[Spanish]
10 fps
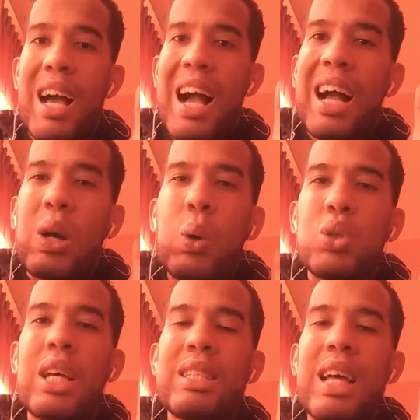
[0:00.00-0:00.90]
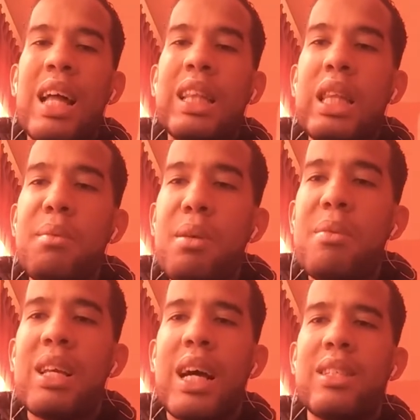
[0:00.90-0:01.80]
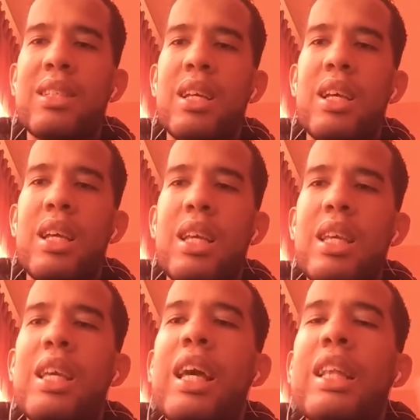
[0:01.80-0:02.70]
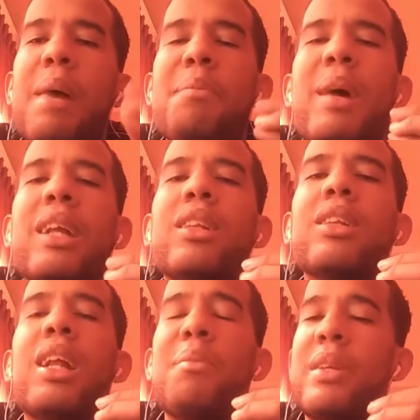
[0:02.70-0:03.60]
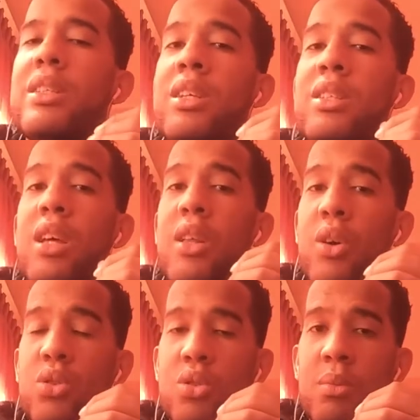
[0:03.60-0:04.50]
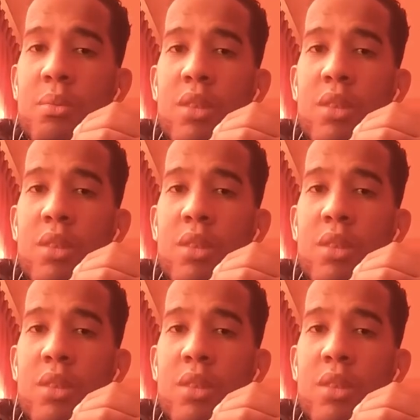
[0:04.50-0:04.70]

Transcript: a cosas antibíblicas y que te aparten de la presencia de Dios.